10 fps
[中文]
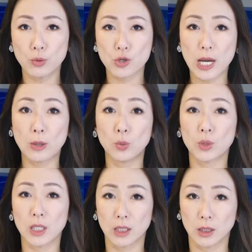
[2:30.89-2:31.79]
山路
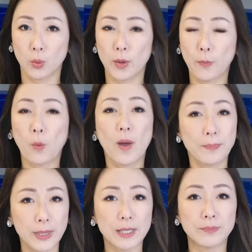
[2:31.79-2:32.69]
可能会关
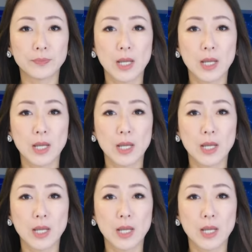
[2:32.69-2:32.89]
闭。